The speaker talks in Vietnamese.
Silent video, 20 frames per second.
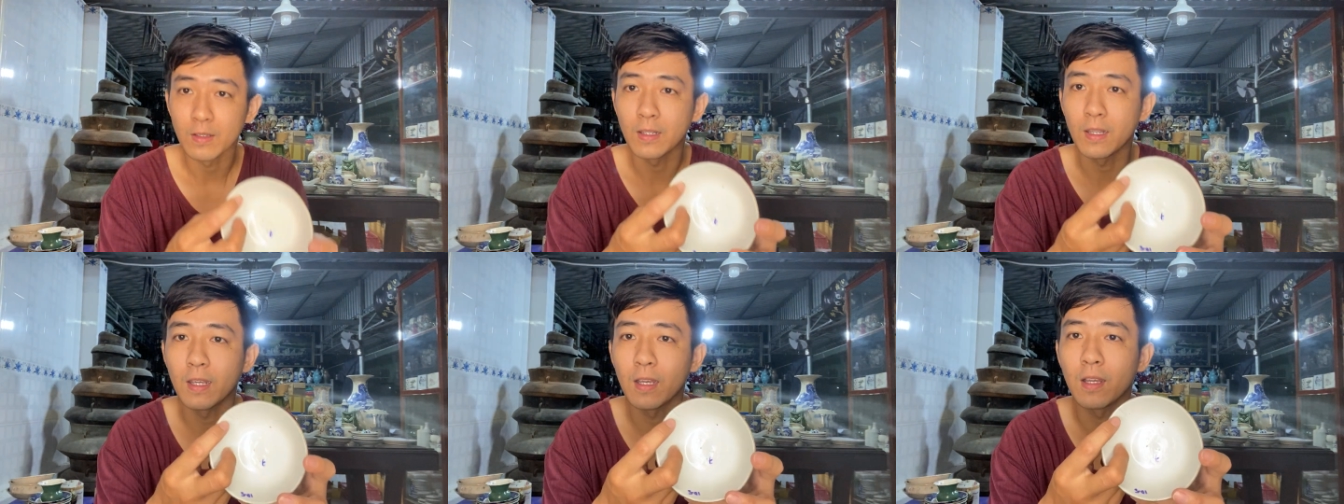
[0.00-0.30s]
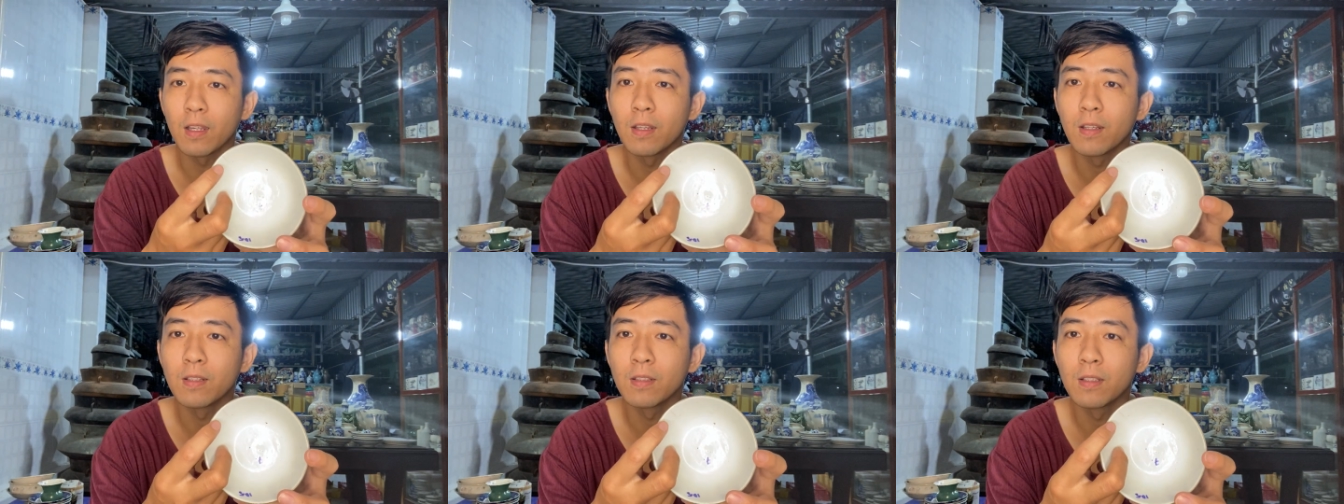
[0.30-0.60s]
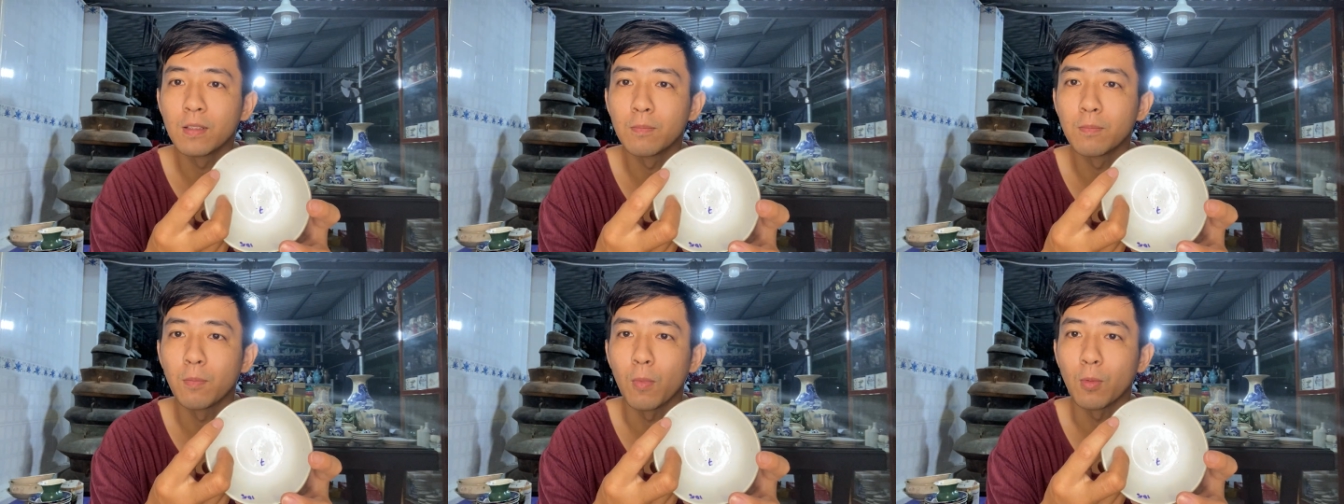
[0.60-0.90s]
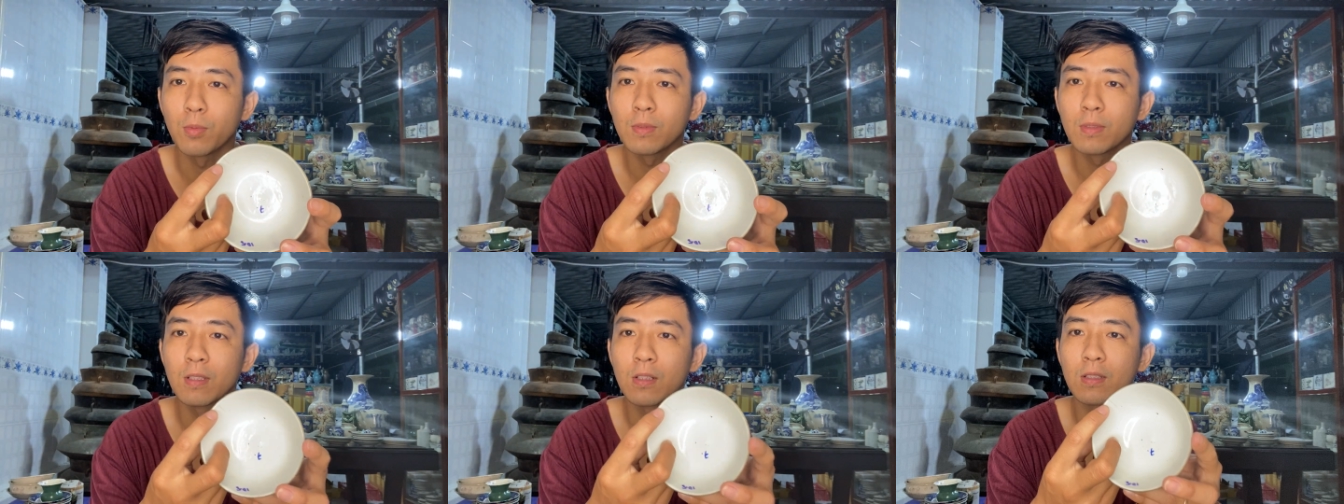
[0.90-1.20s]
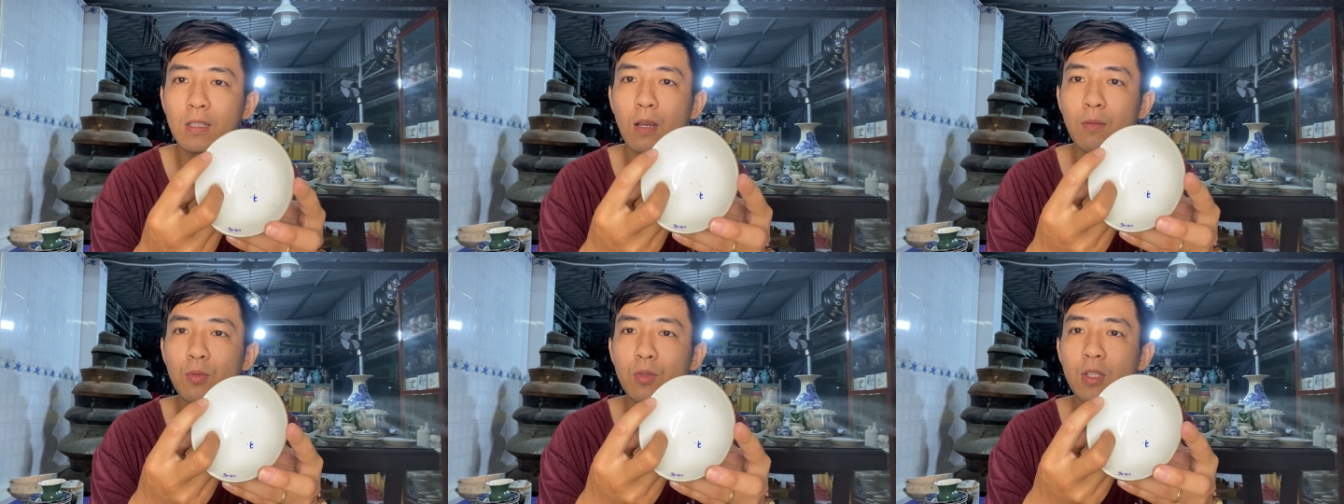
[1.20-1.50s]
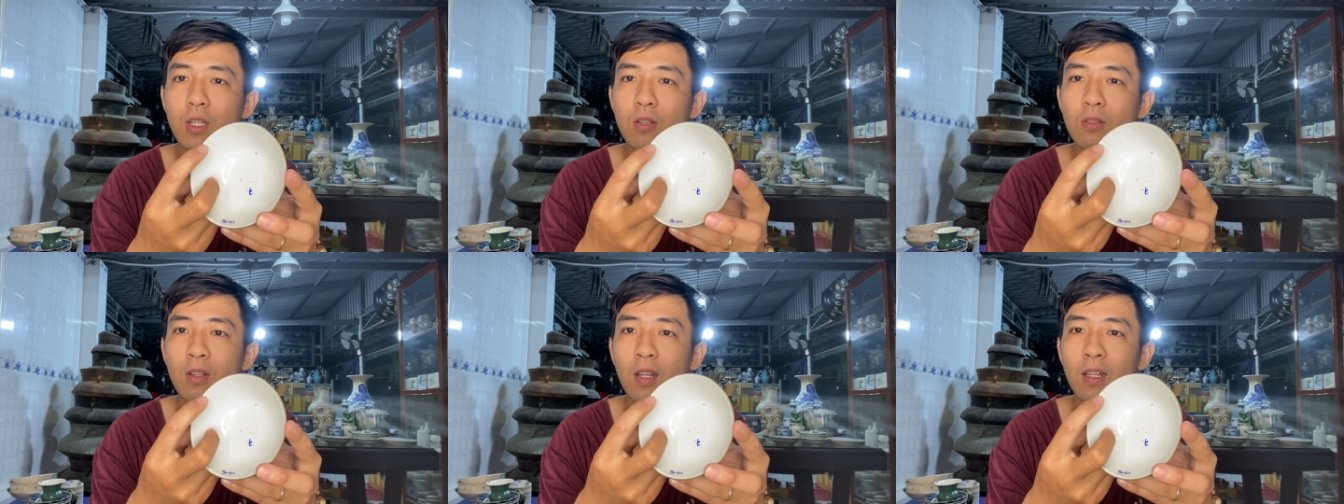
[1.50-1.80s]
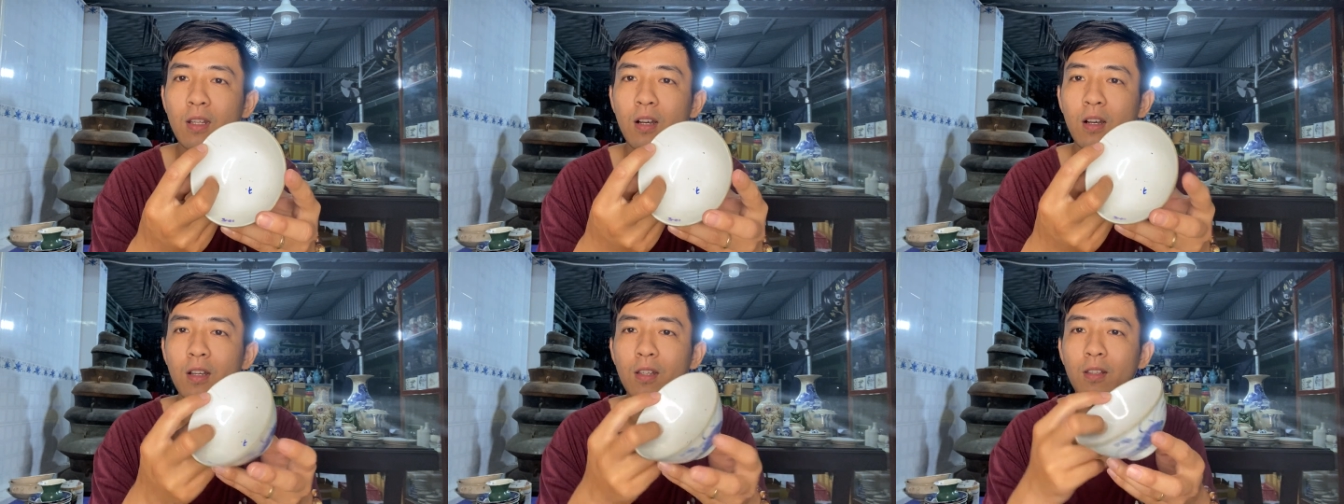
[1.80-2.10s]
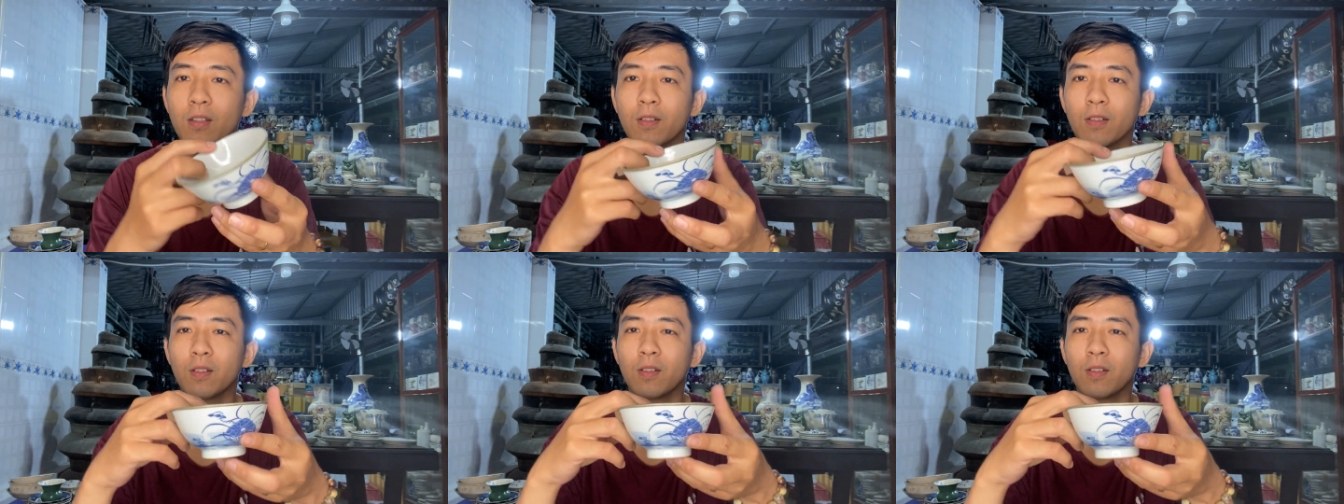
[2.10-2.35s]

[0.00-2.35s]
nè một đường tóc xíu này thôi